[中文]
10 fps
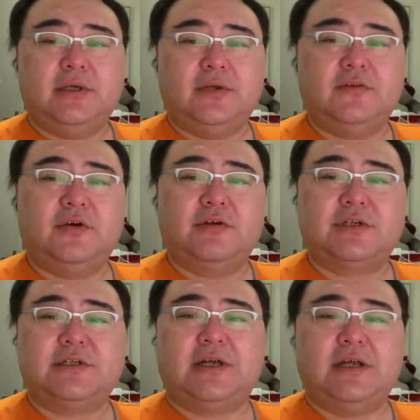最后
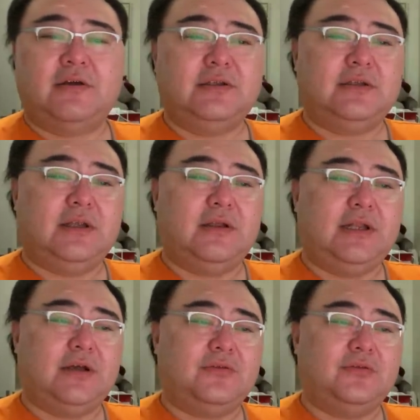只想聊一
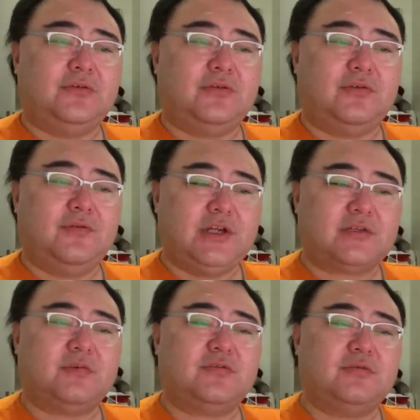两句，就是说为
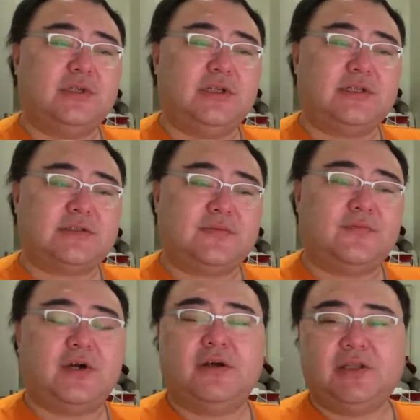什么中国的顶级
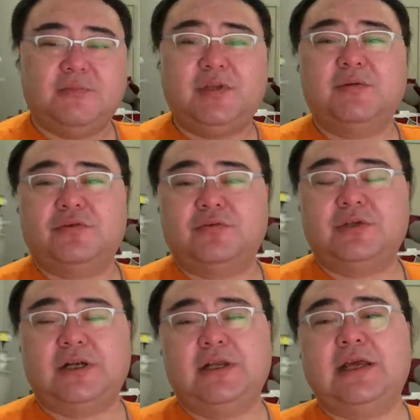富豪移民的不多？
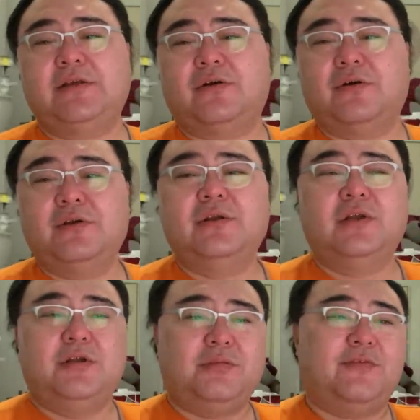当然也有，
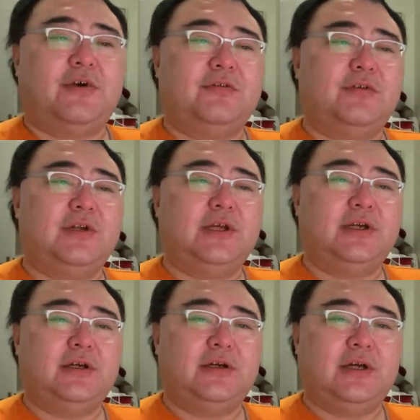比方说这
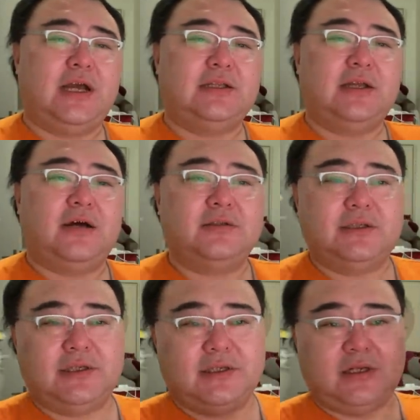个海底捞
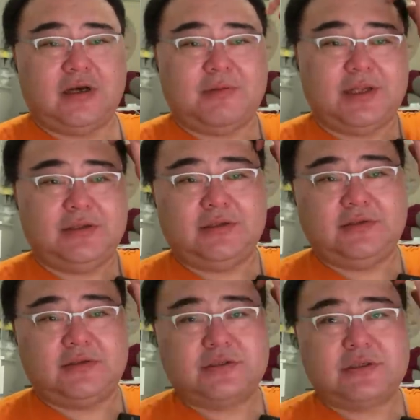的这个老板
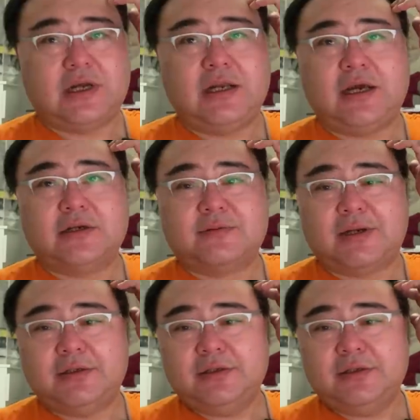叫张亮是吧？